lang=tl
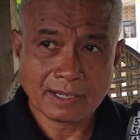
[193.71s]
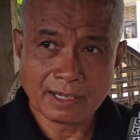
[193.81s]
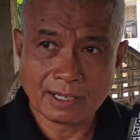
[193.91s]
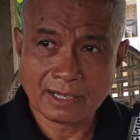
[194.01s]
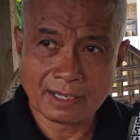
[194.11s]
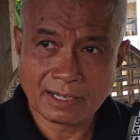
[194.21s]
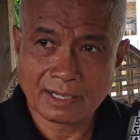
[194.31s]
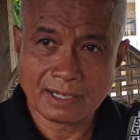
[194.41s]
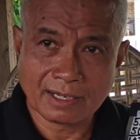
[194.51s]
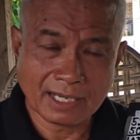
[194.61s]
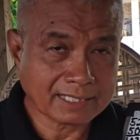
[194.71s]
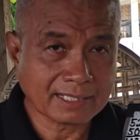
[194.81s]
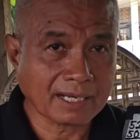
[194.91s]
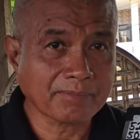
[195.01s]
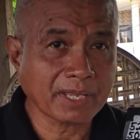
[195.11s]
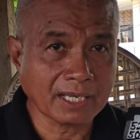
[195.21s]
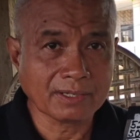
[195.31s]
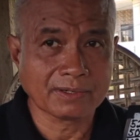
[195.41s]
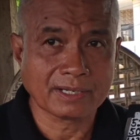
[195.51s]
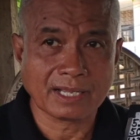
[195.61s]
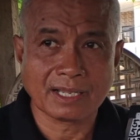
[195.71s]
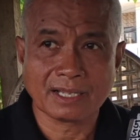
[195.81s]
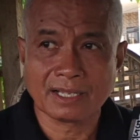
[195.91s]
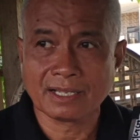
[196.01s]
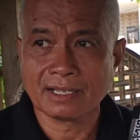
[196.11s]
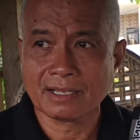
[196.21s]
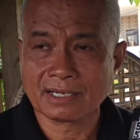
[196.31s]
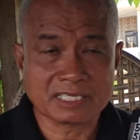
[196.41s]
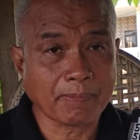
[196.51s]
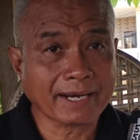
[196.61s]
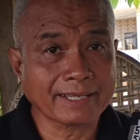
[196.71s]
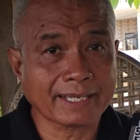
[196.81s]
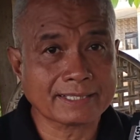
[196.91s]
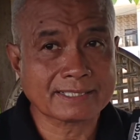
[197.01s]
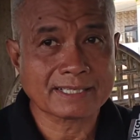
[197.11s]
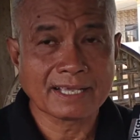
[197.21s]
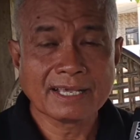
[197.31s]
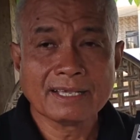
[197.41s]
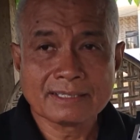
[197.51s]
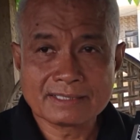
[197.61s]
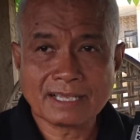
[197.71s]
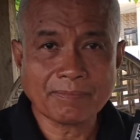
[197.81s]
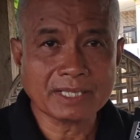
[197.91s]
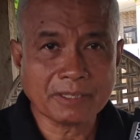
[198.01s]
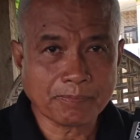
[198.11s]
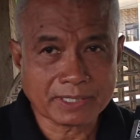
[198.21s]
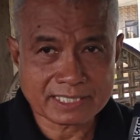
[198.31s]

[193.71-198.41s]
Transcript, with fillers: uh, less than a million na uh, respondents, 70%